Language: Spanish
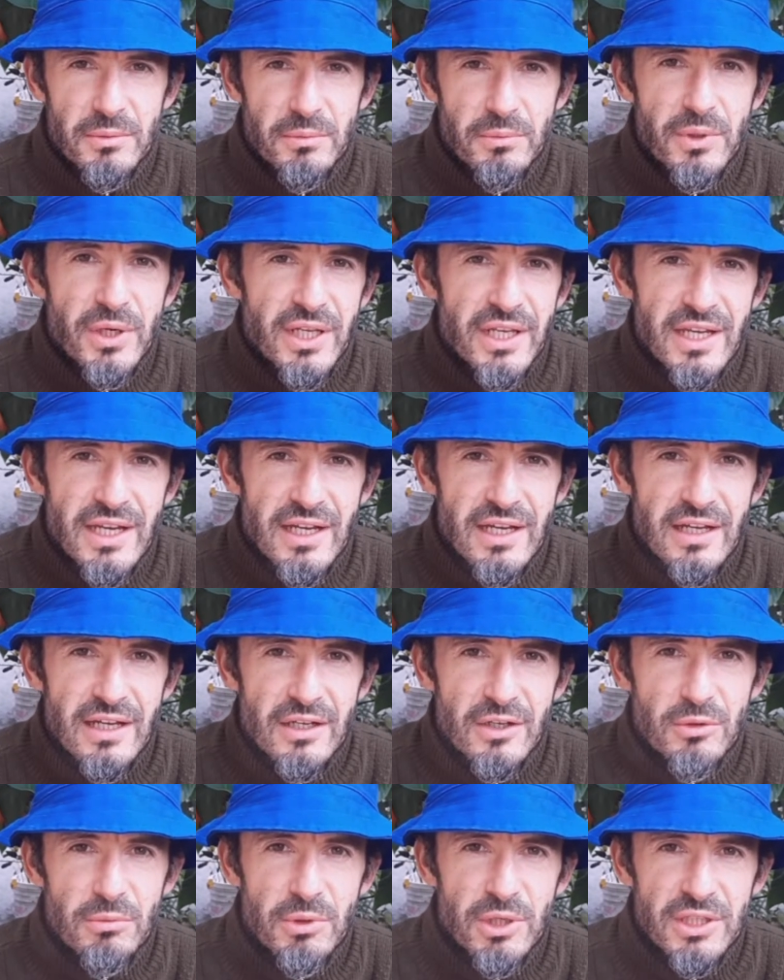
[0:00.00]
Buenas,
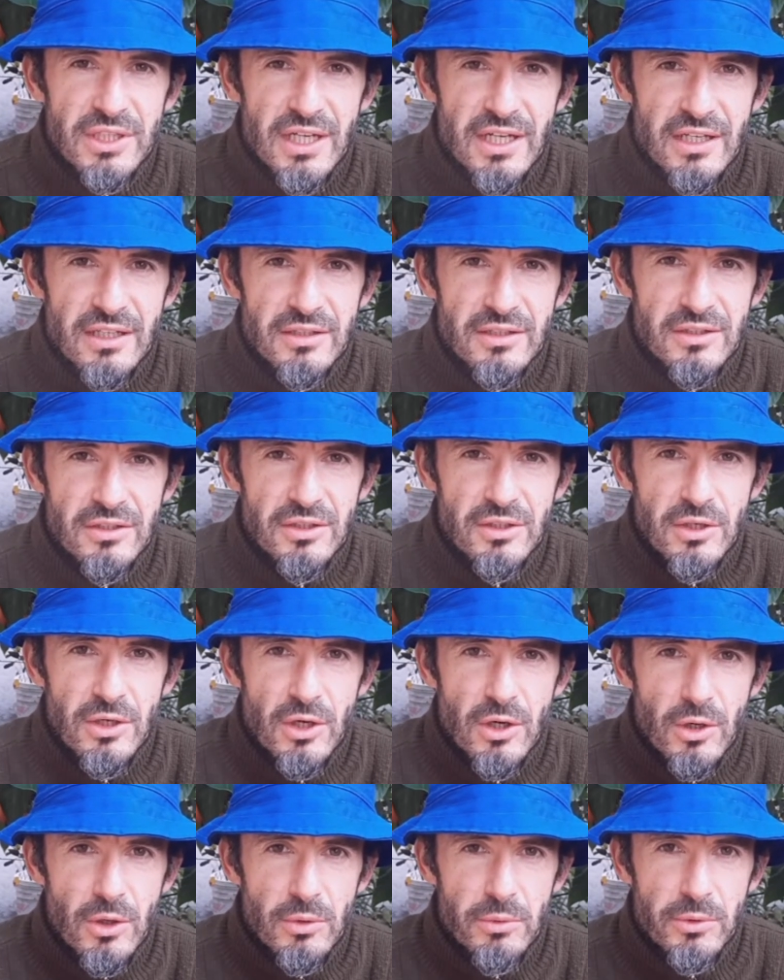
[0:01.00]
¿cómo están?
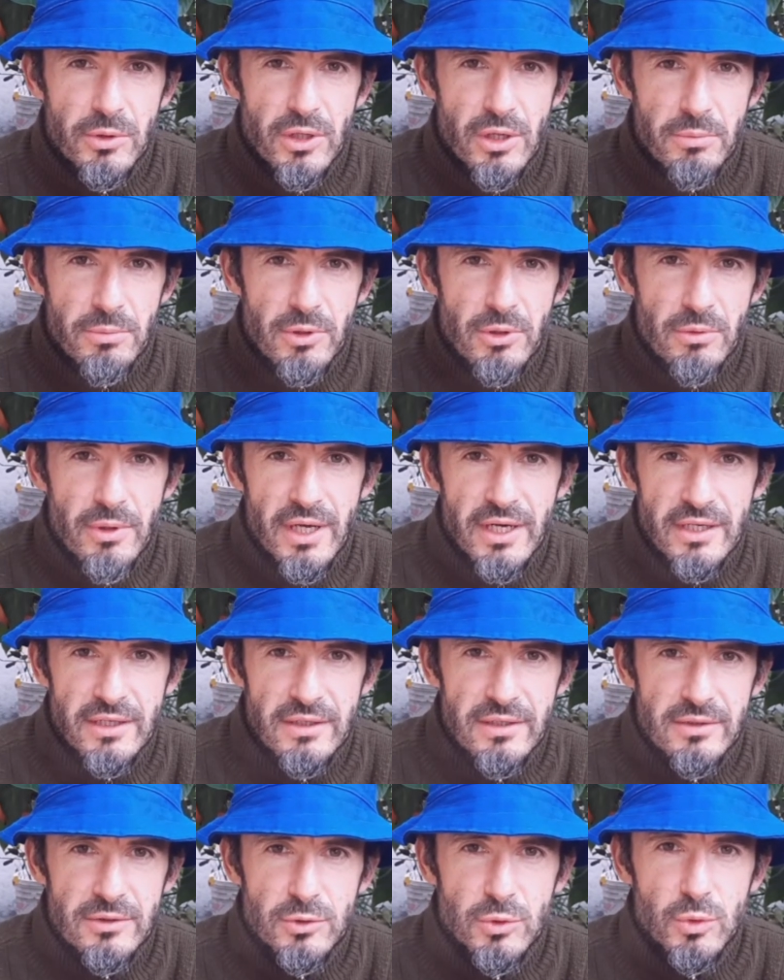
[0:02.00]
Hoy voy a probar
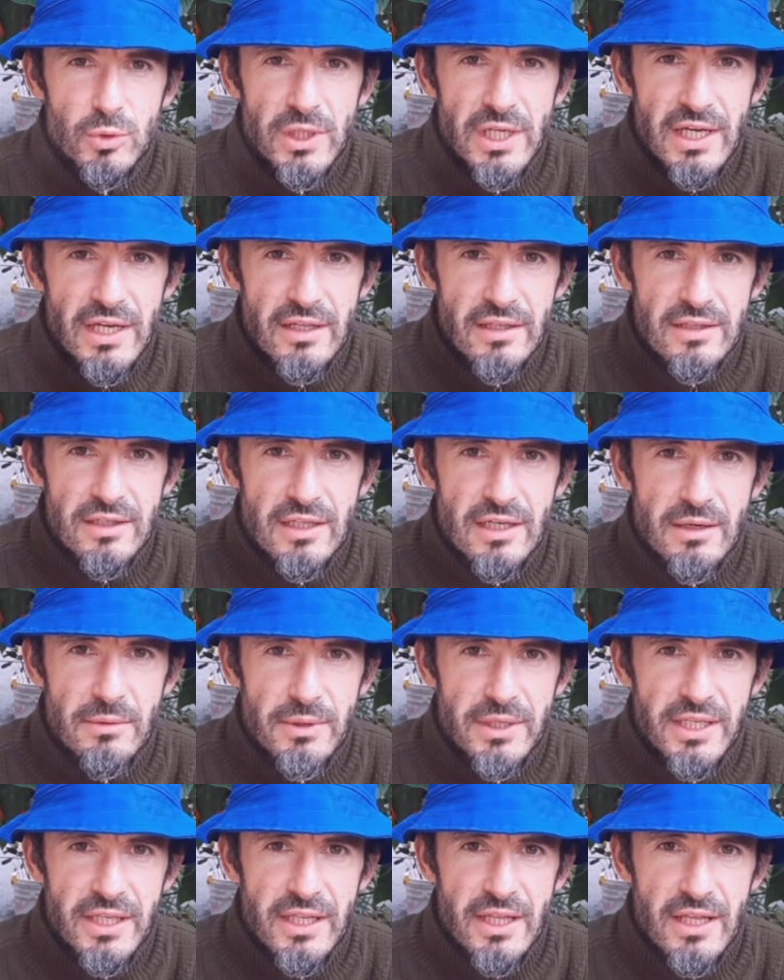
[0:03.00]
tuna de la
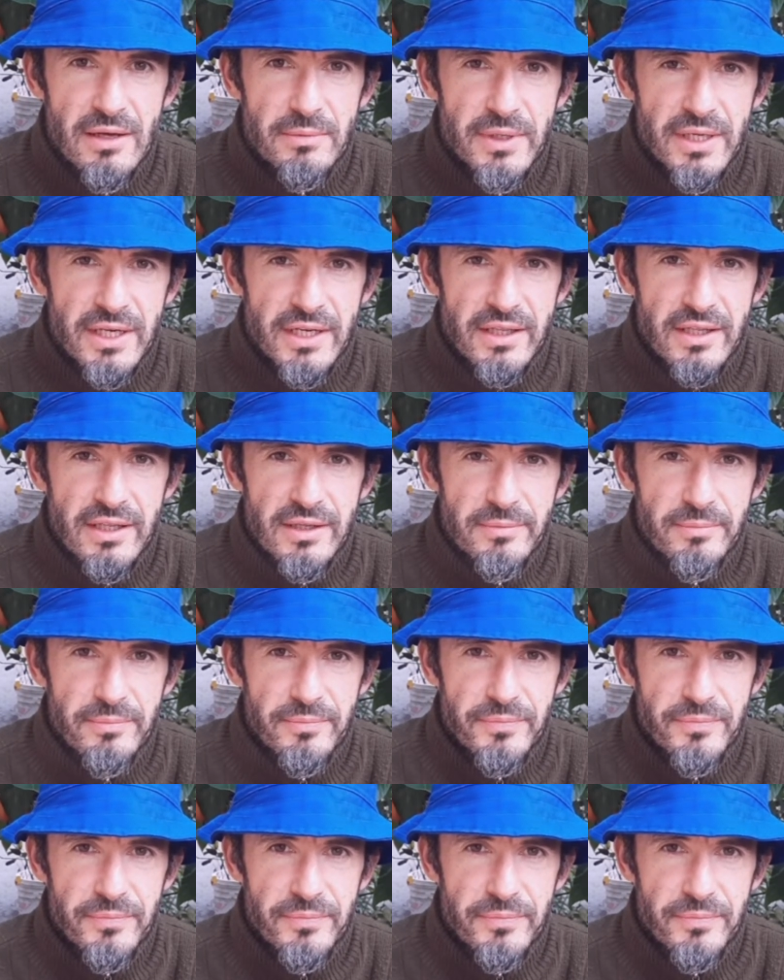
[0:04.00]
variedad verde.